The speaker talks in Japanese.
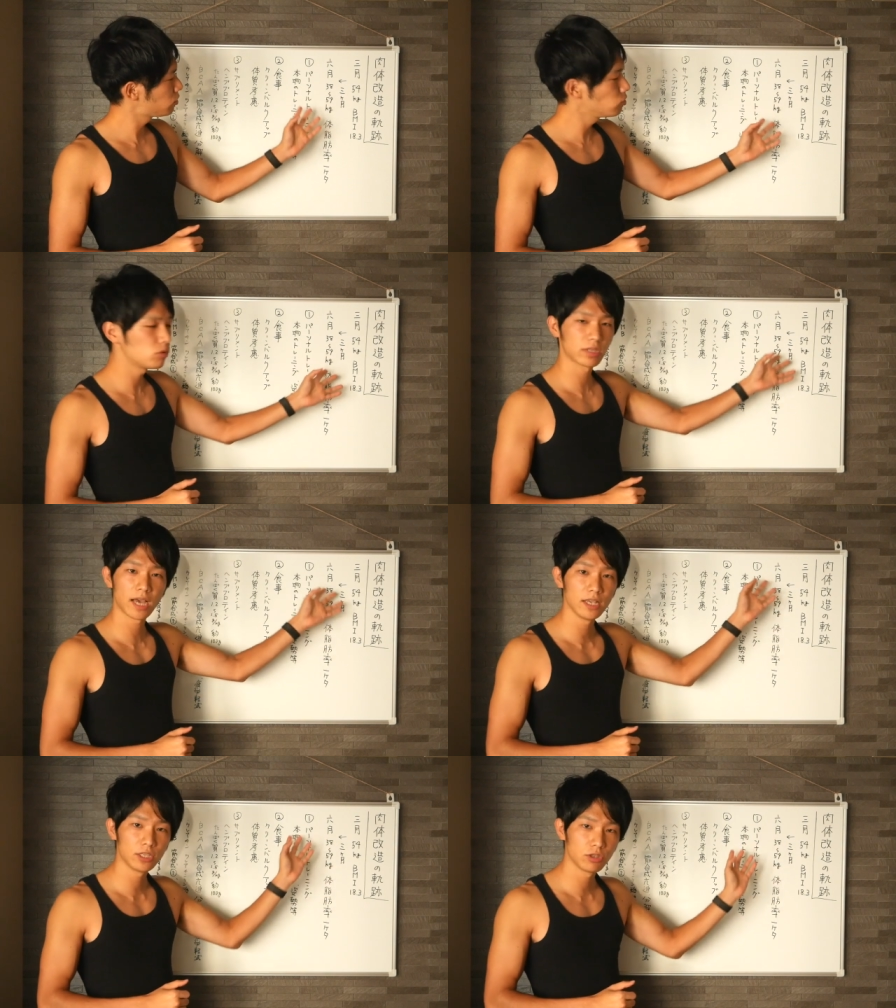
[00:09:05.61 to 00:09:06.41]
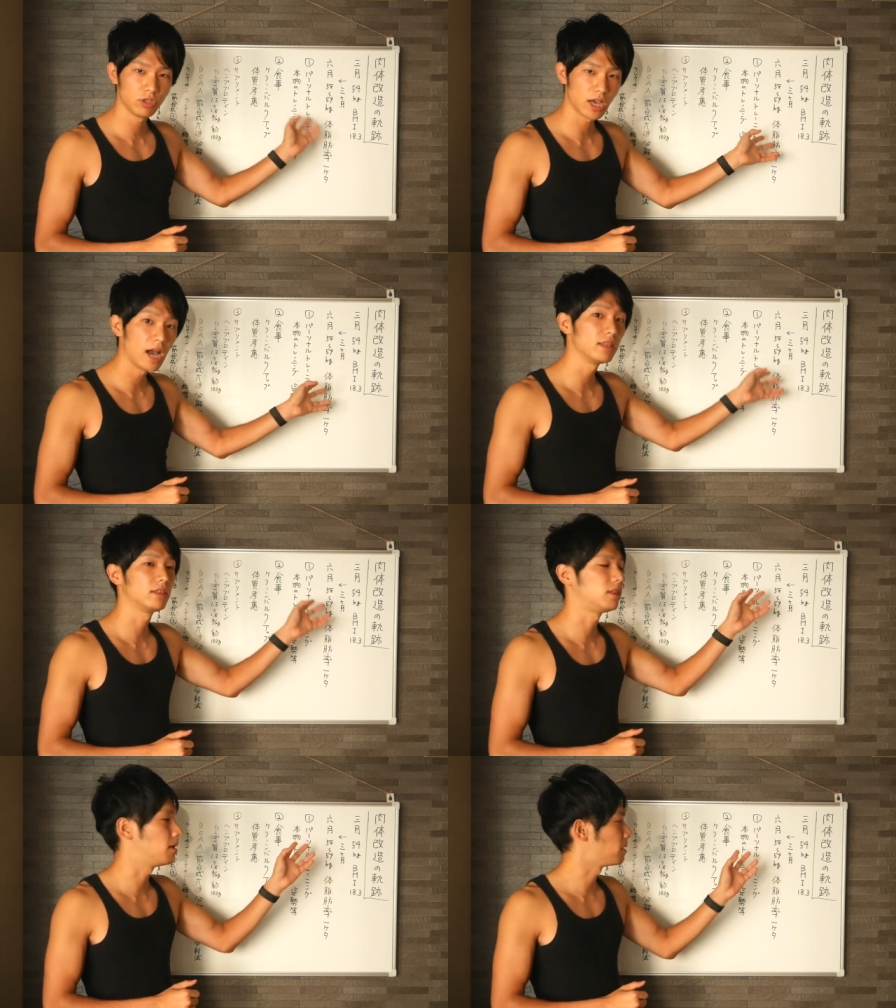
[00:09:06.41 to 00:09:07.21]
通の体質に
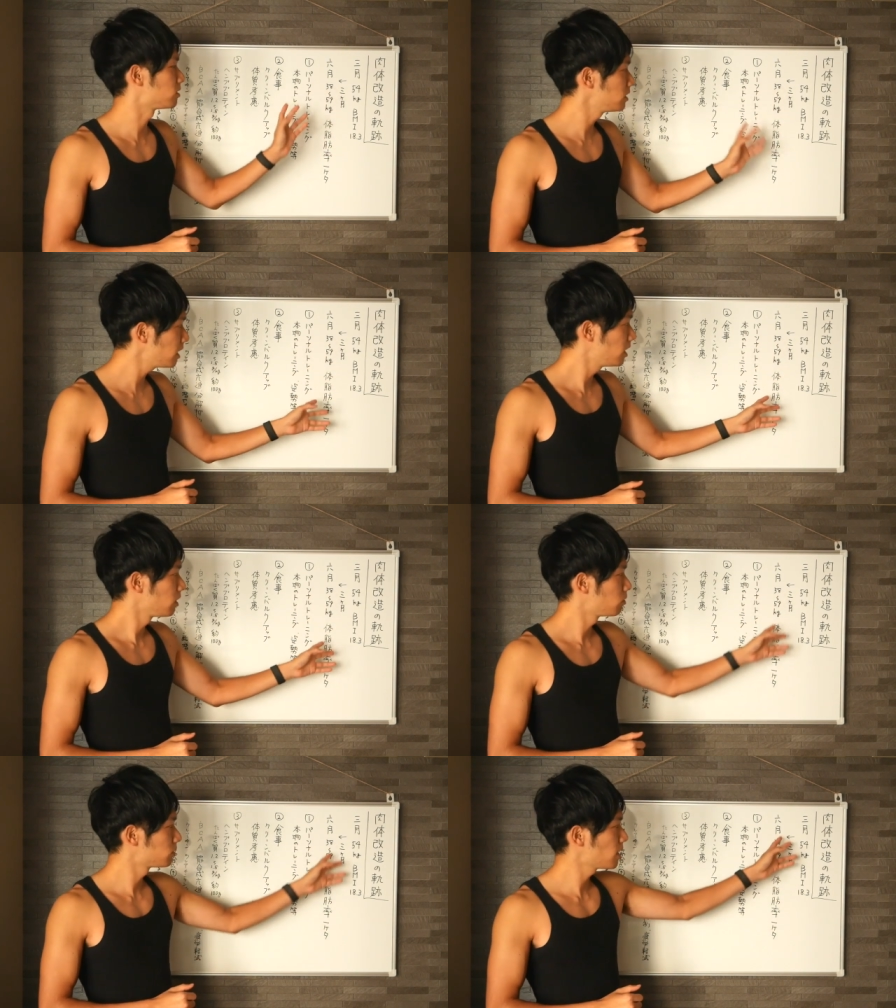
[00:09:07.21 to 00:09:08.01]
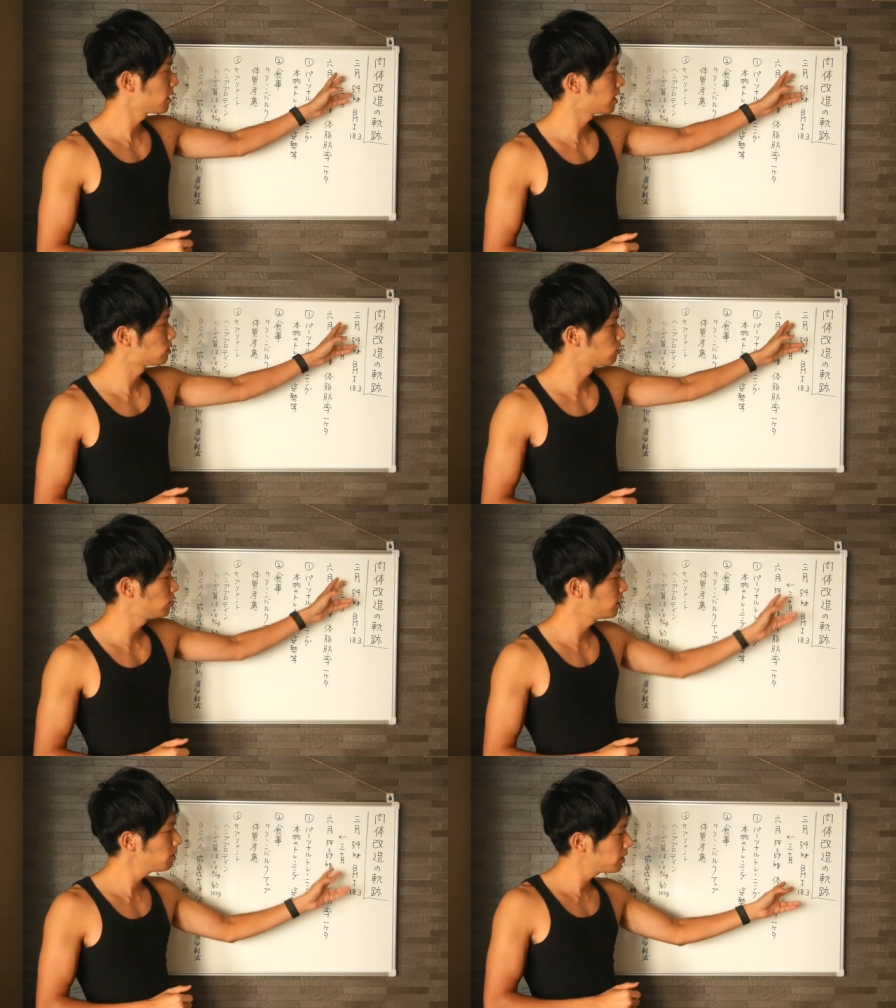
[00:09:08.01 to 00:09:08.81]
入ってますね。この3月の
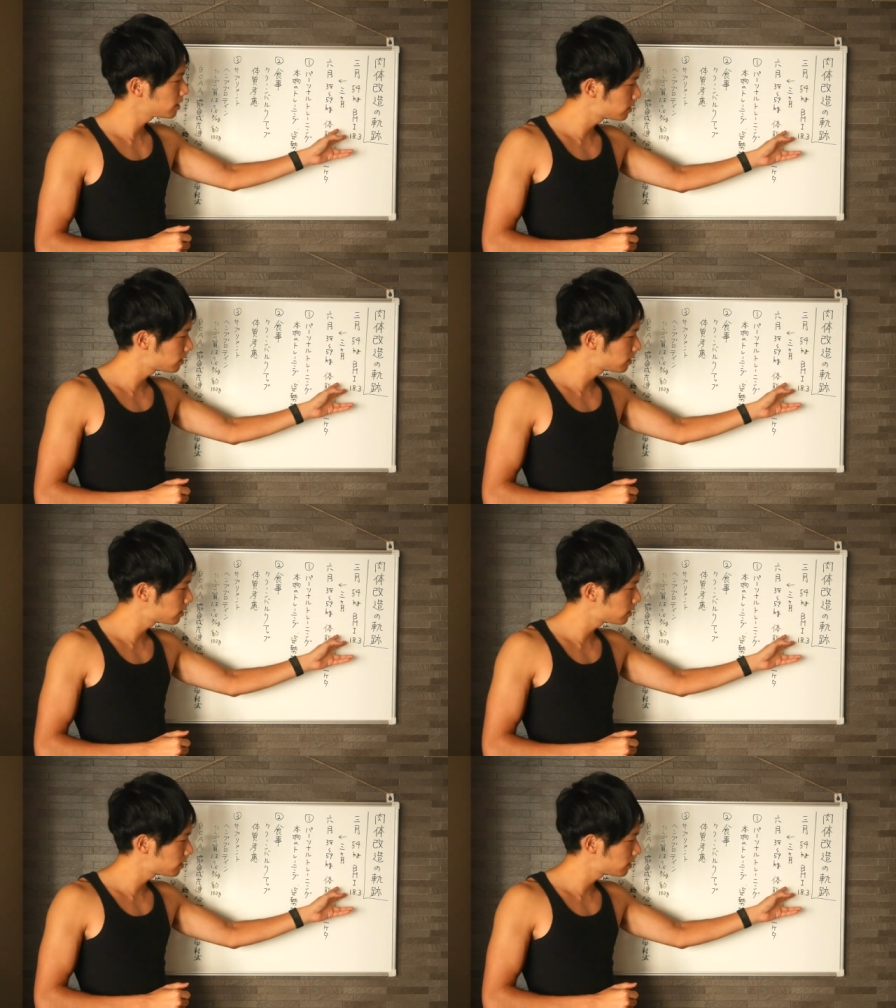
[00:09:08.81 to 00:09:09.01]
時点では野